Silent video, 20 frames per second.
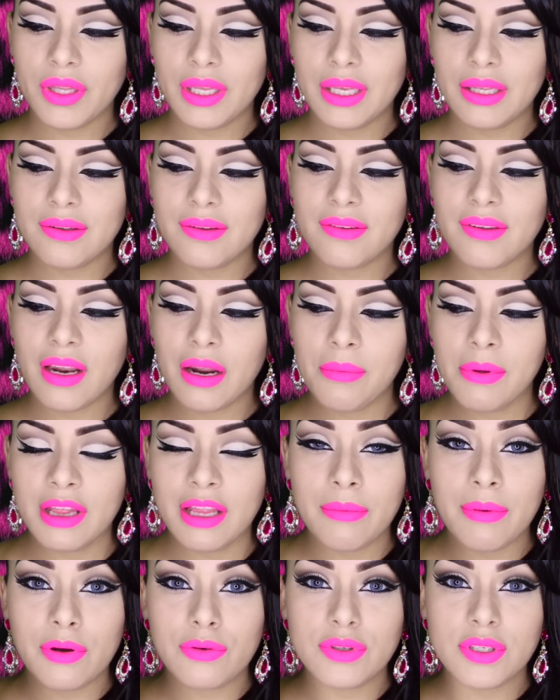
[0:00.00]
y
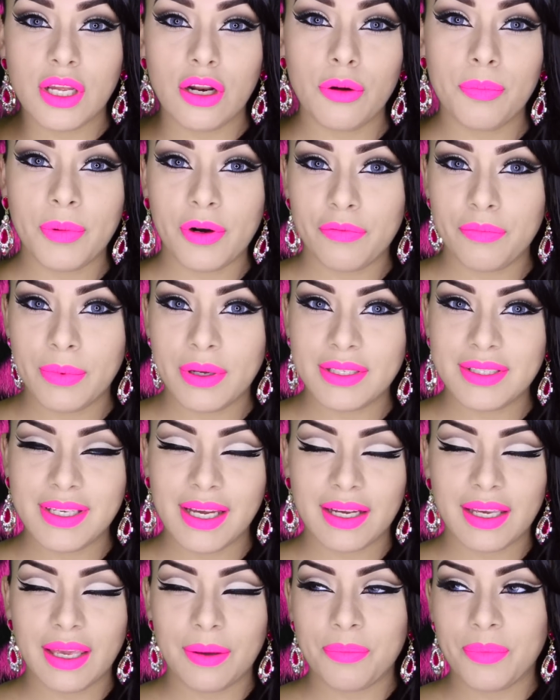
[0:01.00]
sinceramente me gustan los perfumes
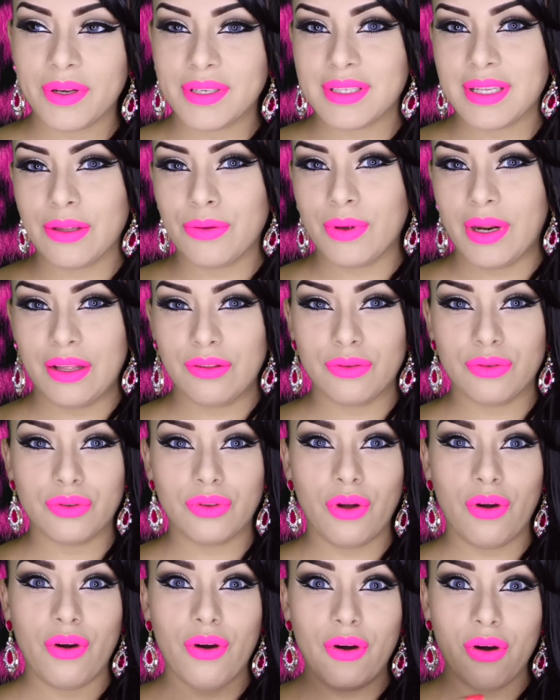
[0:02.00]
ya que pues te duran
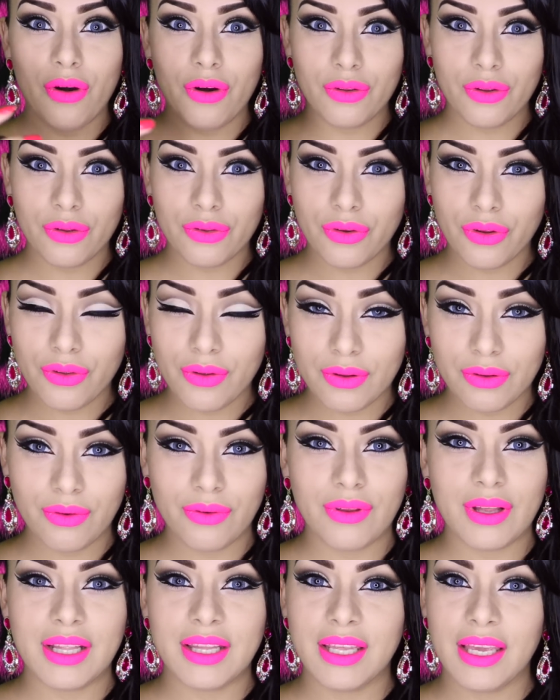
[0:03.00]
todo, todo,
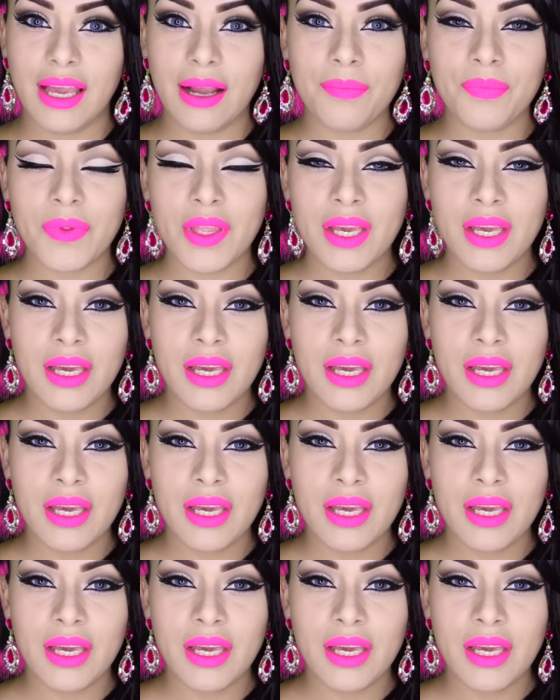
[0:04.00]
todo el día.